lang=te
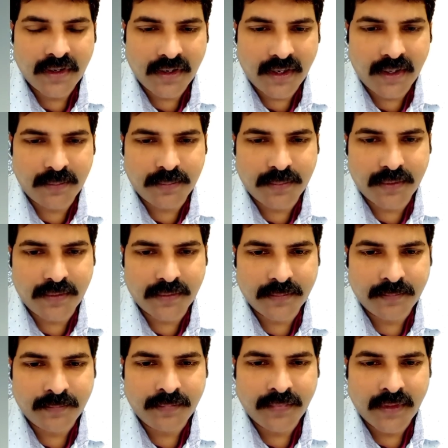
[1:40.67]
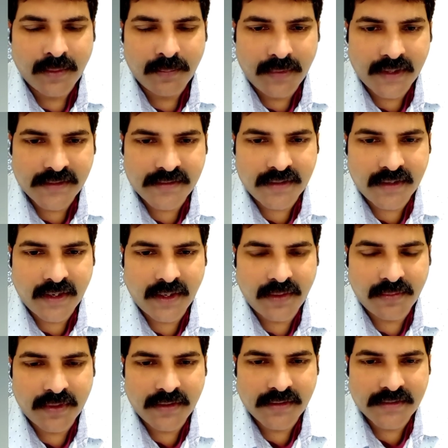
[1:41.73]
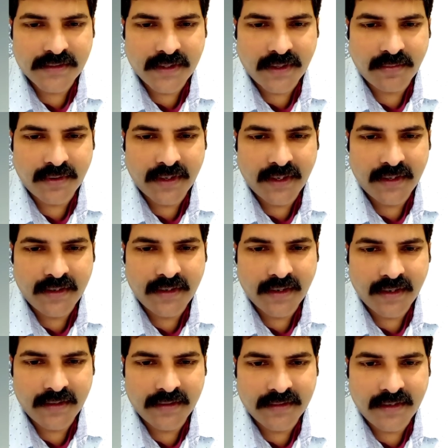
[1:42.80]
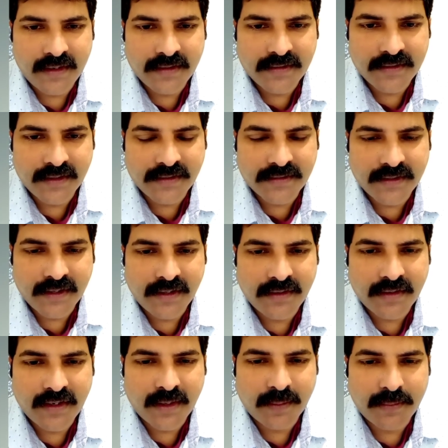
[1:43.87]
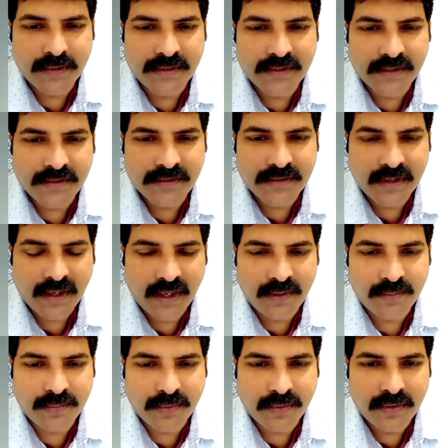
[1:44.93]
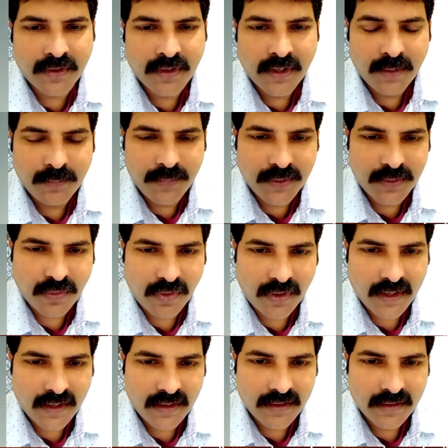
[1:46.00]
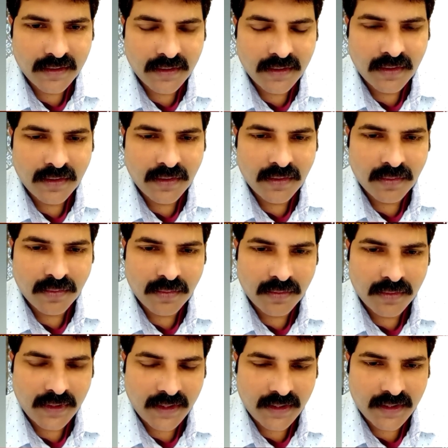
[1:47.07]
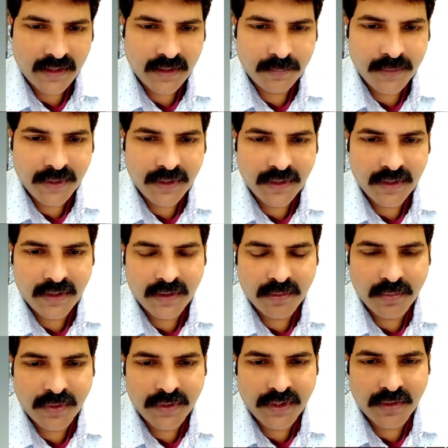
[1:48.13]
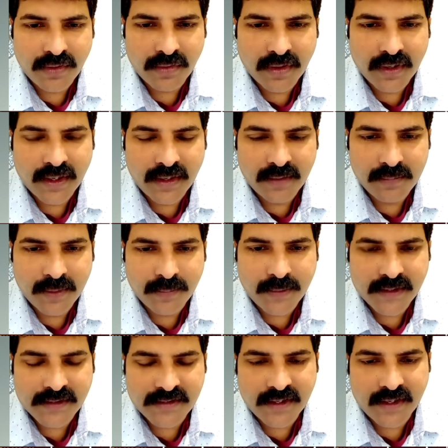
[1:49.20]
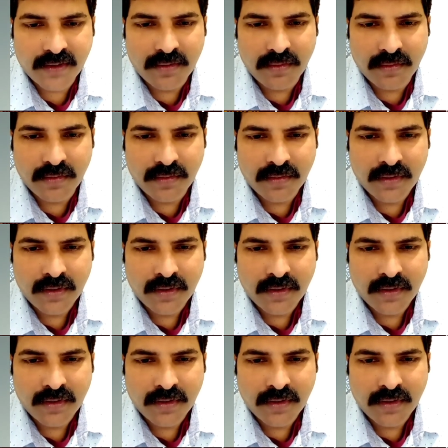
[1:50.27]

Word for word: నైన్ ఫోర్ ప్లస్ నైన్ వన్ సెవెన్ ఎయిట్ నైన్ త్రీ సిక్స్ ఎయిట్ డబల్ సిక్స్ నైన్ ఫోర్ మీ ద్వారా ఏమైనా మీ కోటింట్లో కానీ మీ ఫ్రెండ్స్ సర్కిల్లో